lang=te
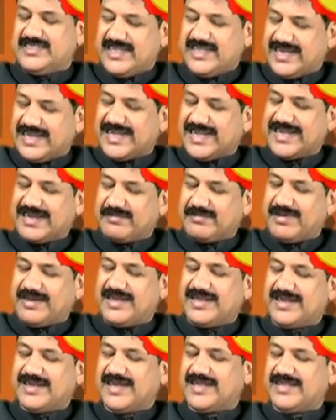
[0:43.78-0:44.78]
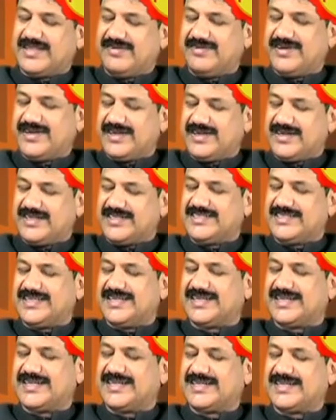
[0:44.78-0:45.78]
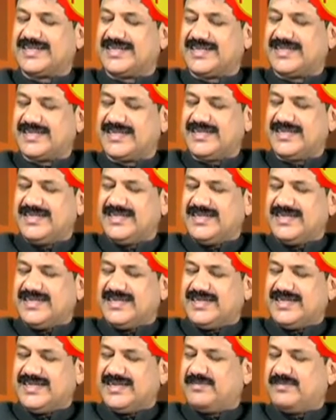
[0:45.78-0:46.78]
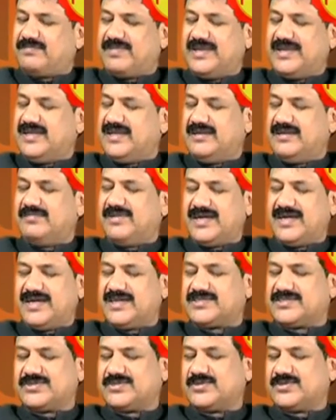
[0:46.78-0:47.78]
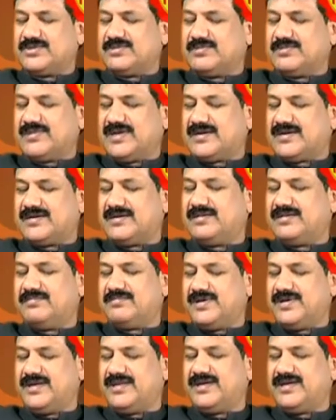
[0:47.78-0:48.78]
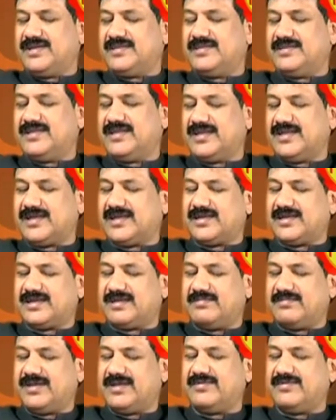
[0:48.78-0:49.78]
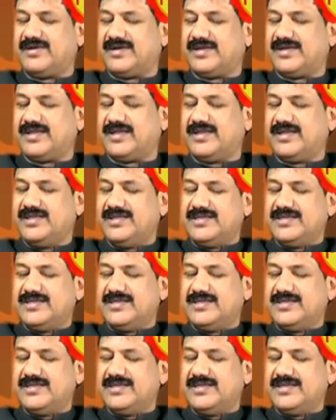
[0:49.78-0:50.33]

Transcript: జీలకర్ర బెల్లానికి అర్థం ఏంటంటే జీలకర్ర పెళ్ళి మంగళసూత్రం కట్టడం పెళ్ళి కాదు జీలకర్ర బెల్లం అంటే